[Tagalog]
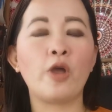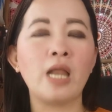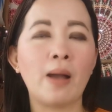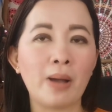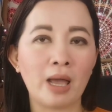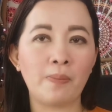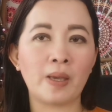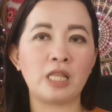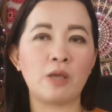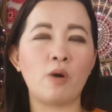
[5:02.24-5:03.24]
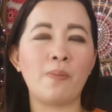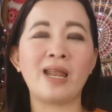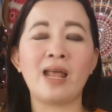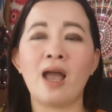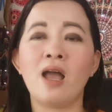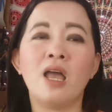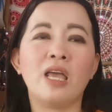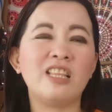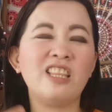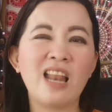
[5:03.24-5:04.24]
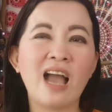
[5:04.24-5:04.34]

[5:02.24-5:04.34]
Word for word: po ay napaka-epektibo para hindi